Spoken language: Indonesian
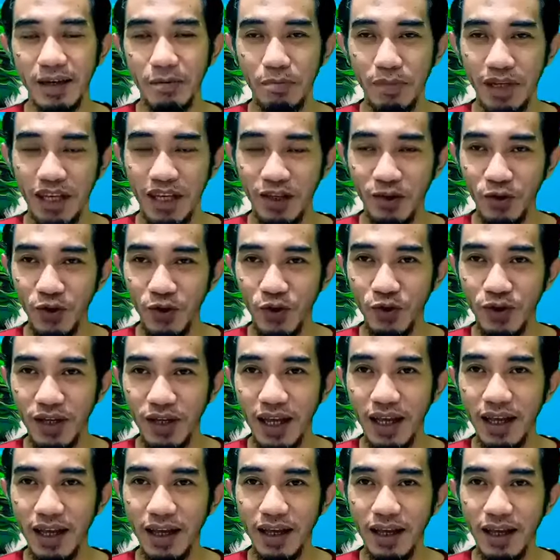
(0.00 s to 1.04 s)
Begitu
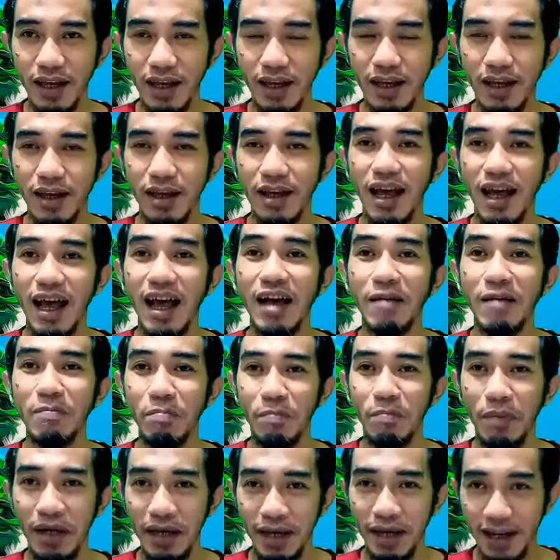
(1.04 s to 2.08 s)
juga
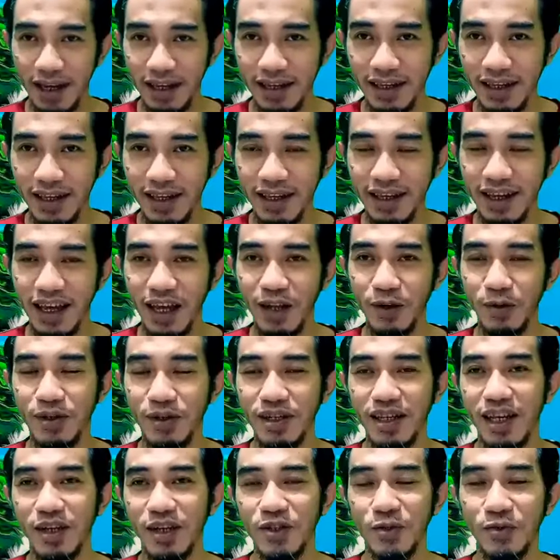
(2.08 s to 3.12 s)
apalagi kalau
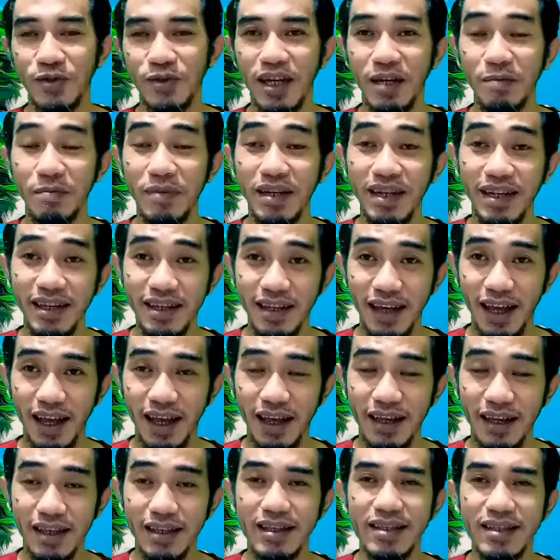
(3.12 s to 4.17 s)
dia sudah menikah,